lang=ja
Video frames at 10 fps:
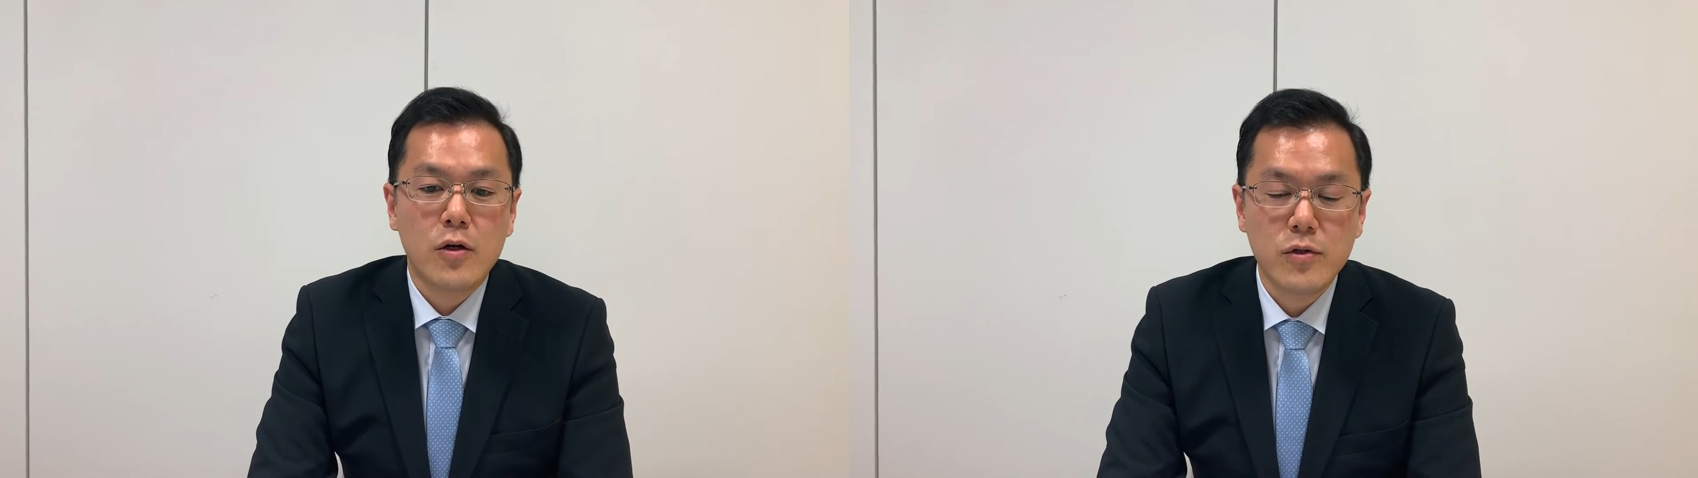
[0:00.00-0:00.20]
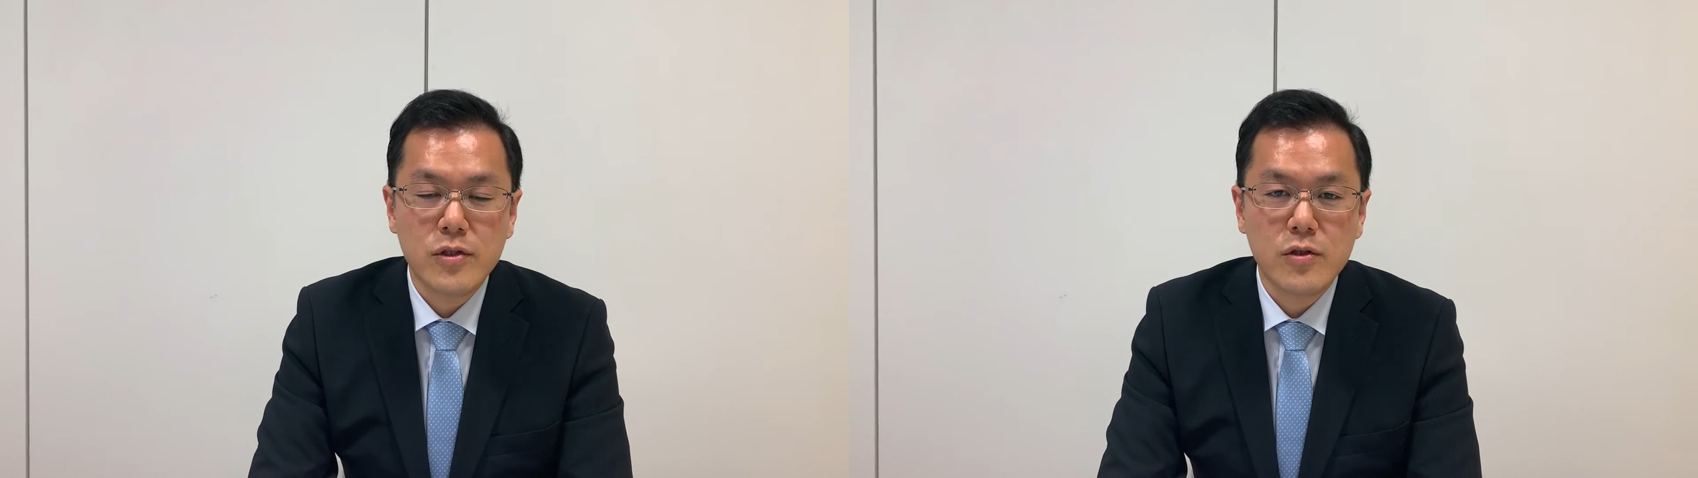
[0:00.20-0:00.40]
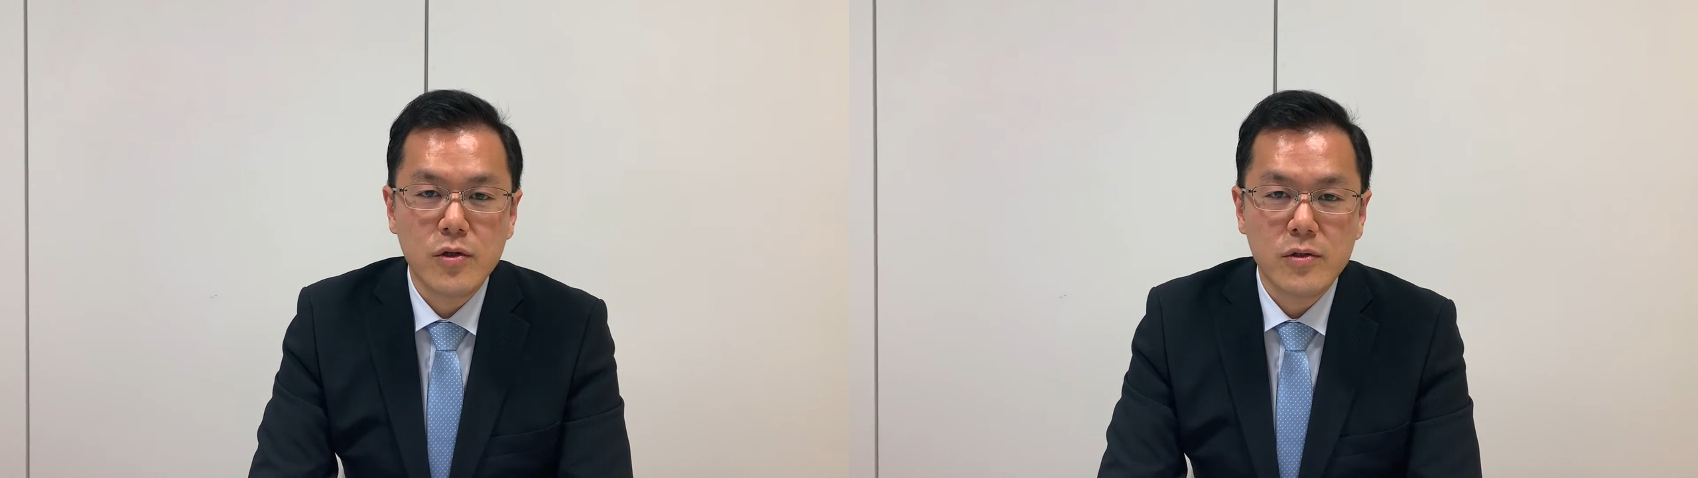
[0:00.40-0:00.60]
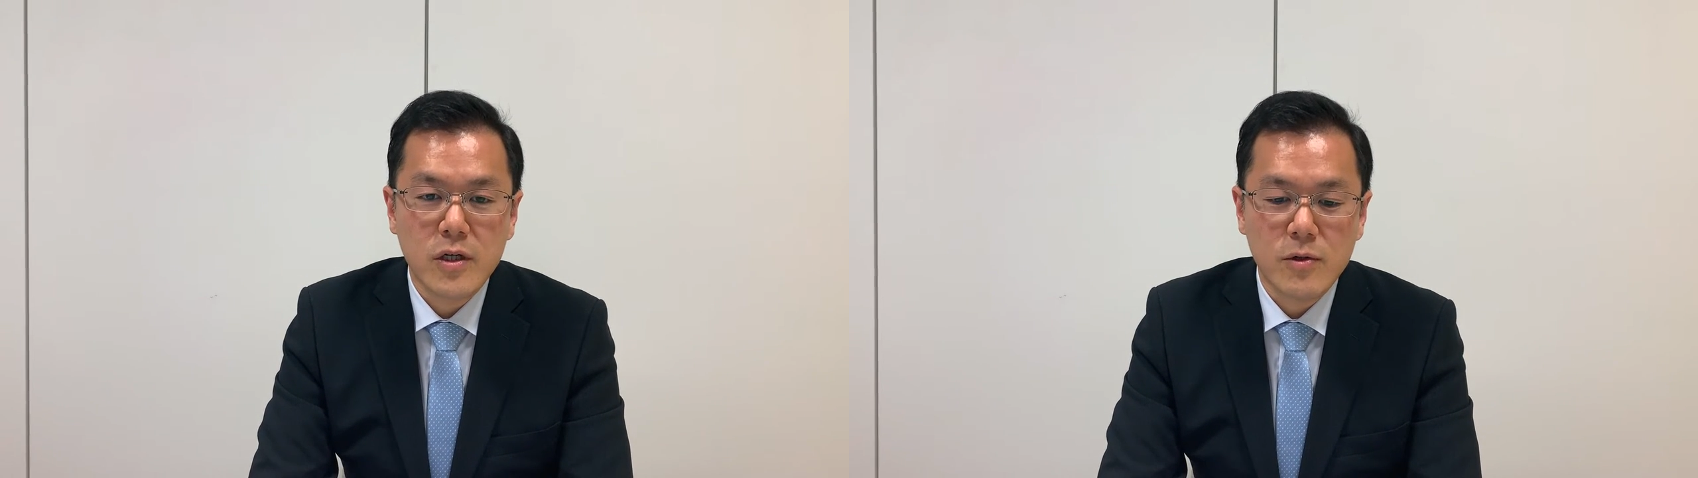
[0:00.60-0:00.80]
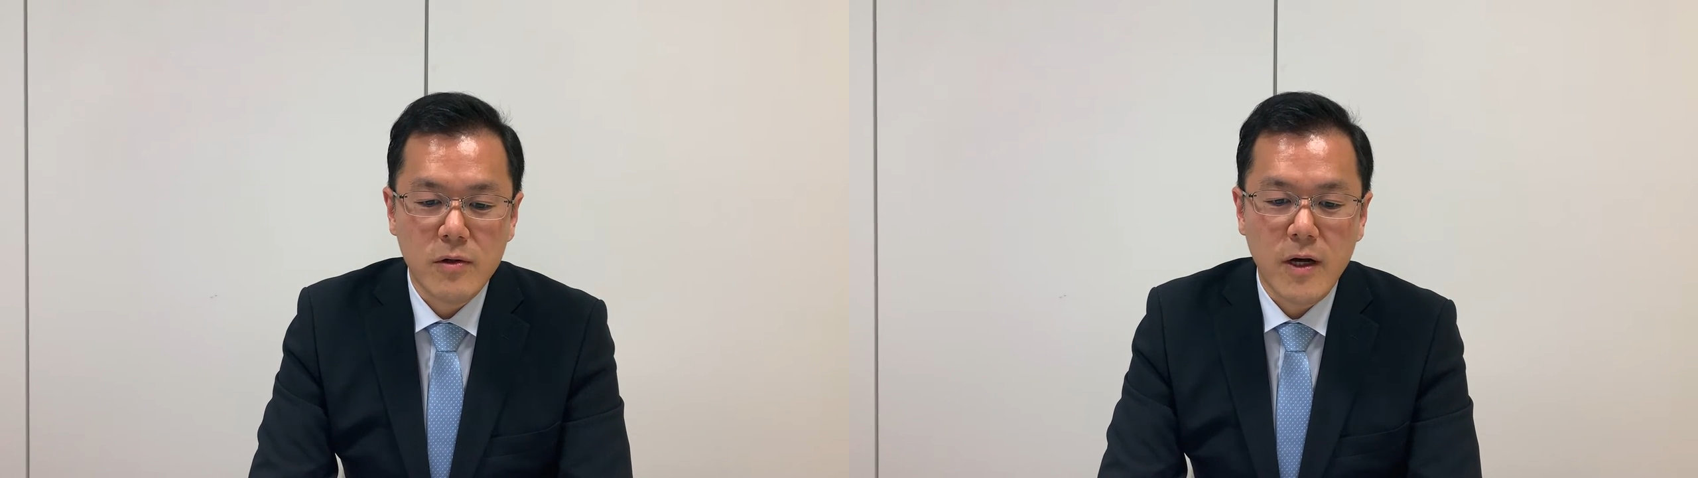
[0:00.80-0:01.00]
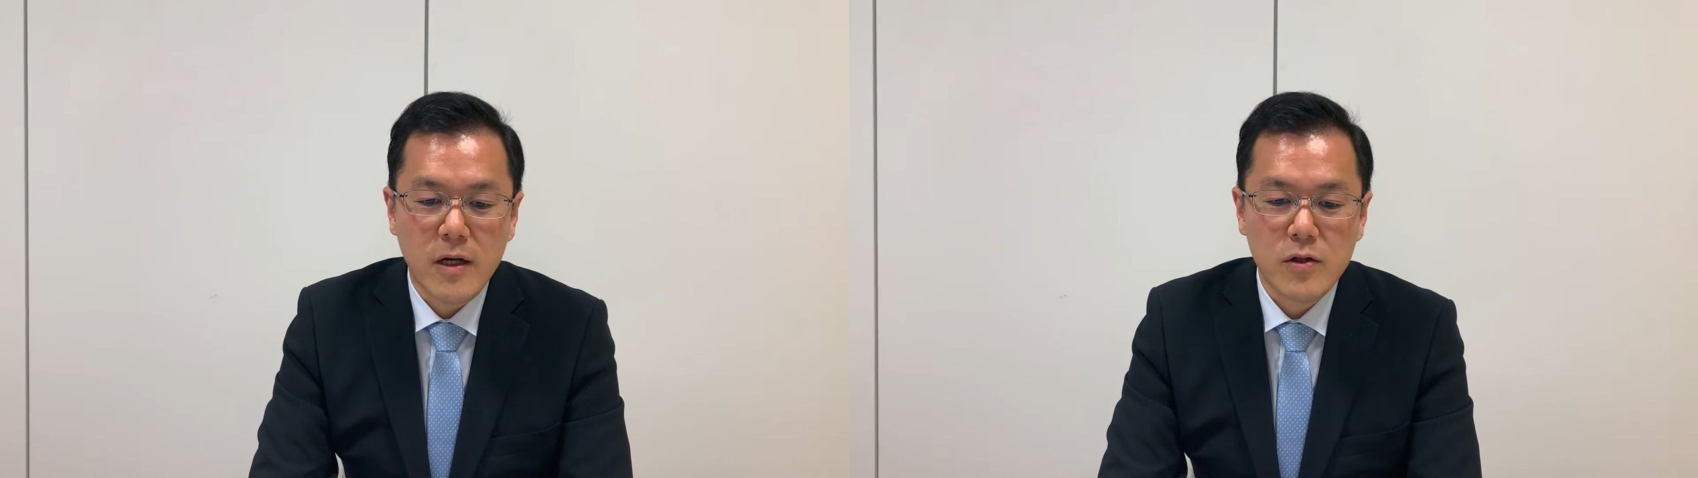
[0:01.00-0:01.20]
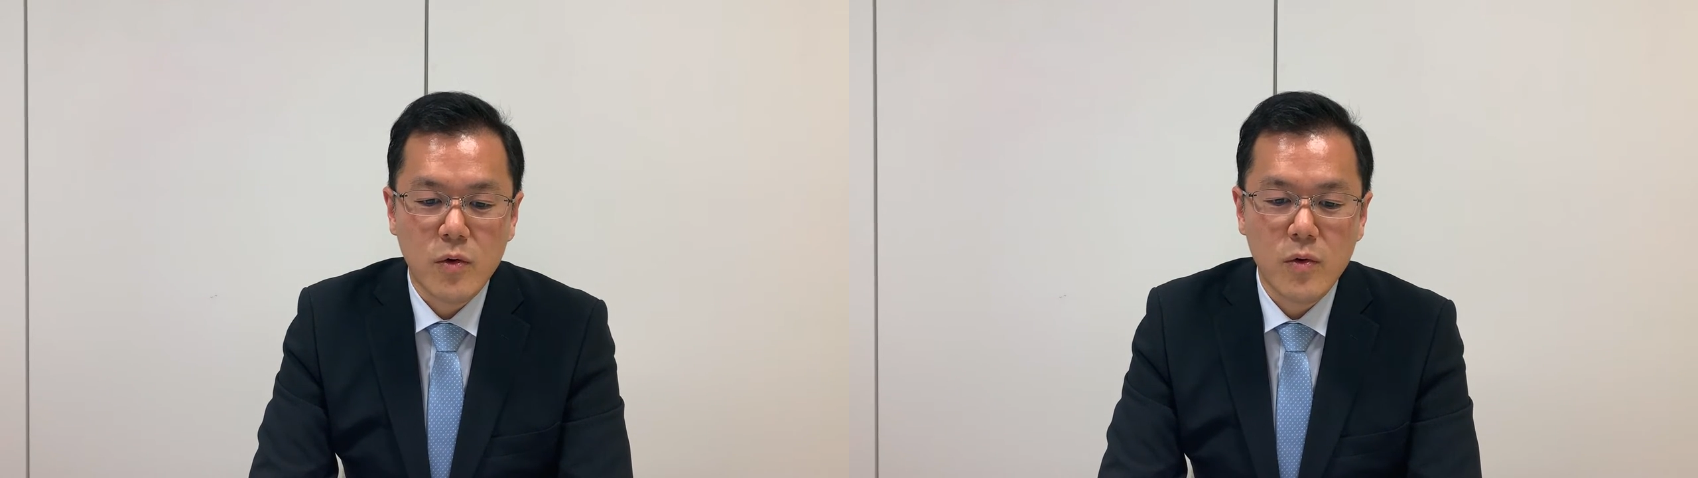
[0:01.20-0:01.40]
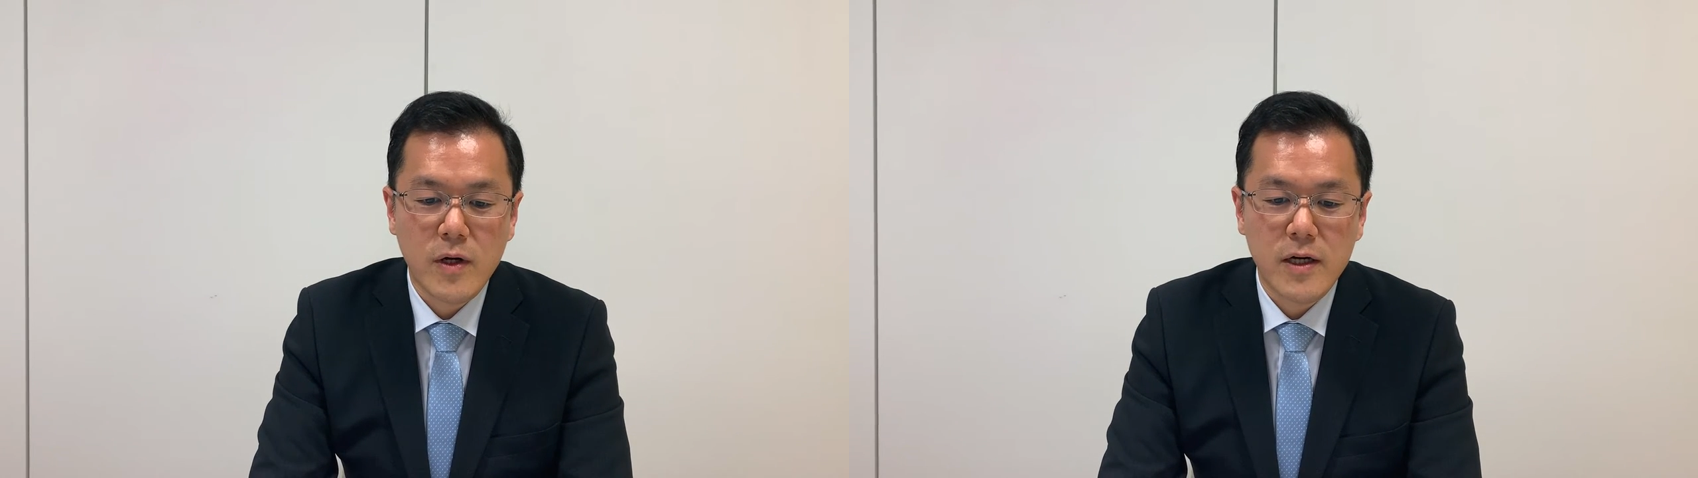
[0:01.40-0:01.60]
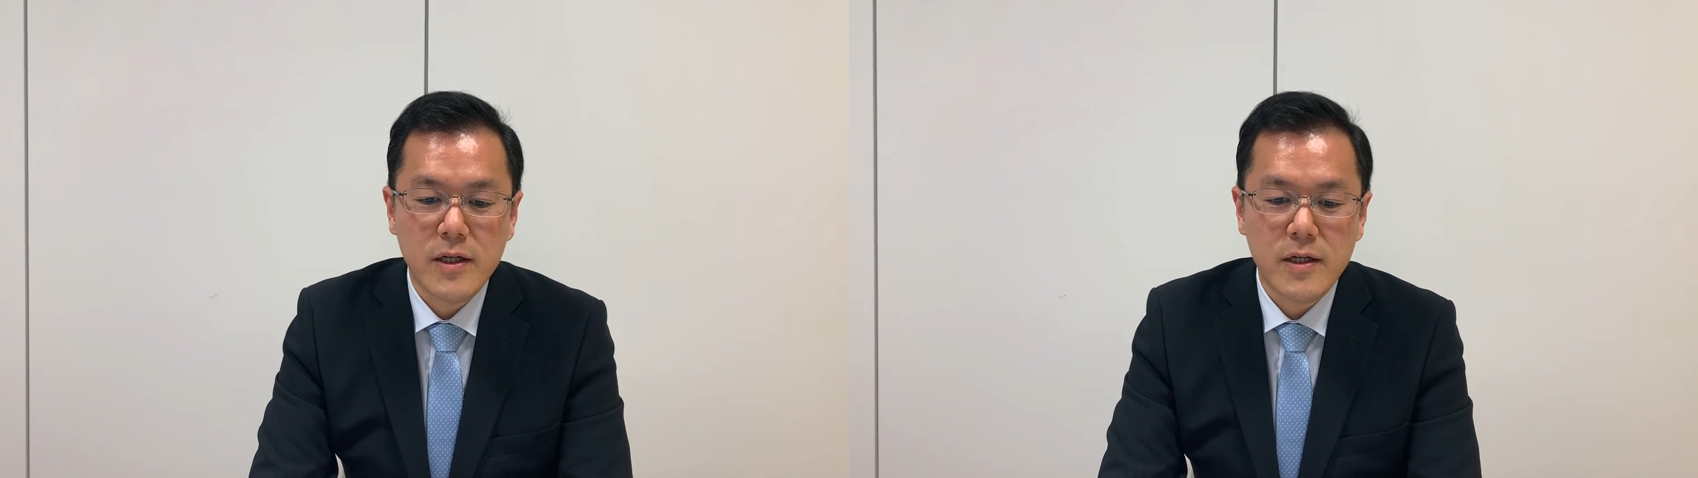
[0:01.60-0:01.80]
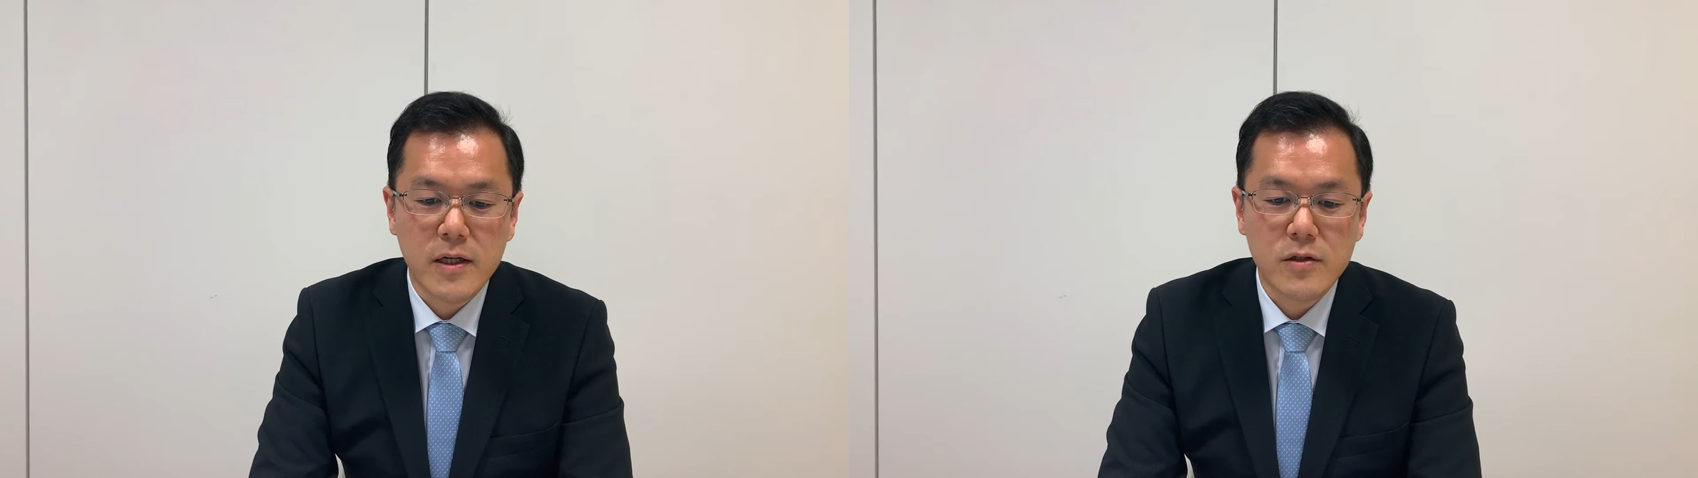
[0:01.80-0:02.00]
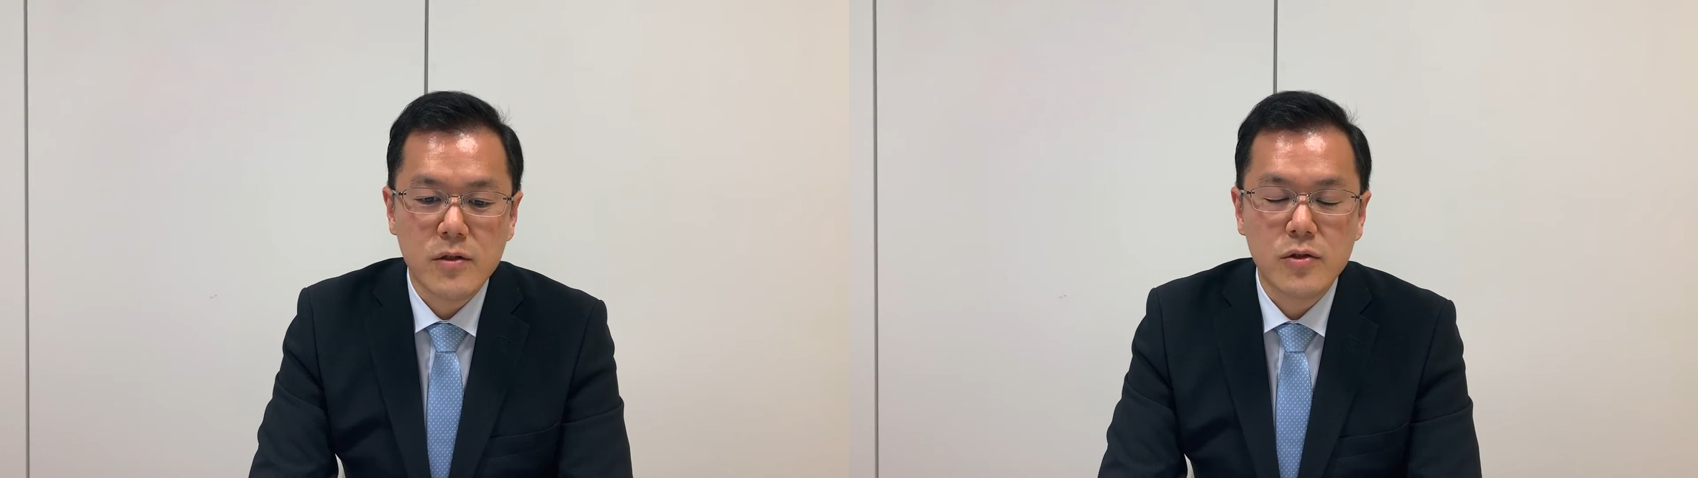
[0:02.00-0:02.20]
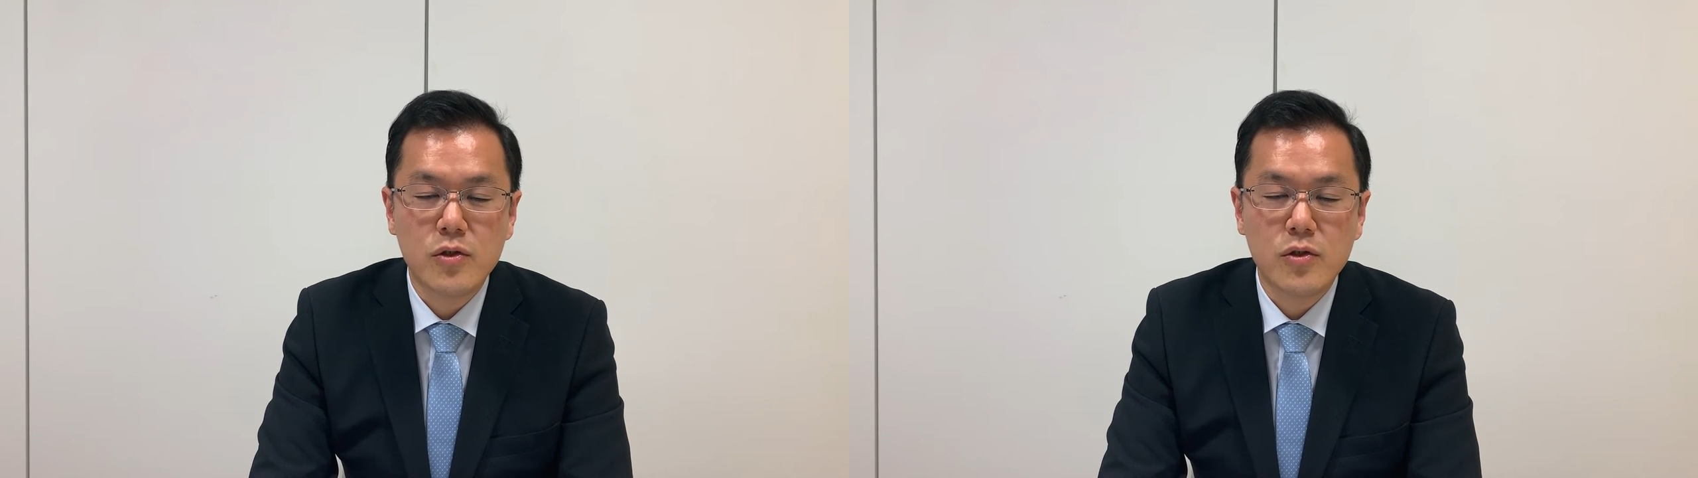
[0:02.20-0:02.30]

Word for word: コッスン教育ラボでは東海大学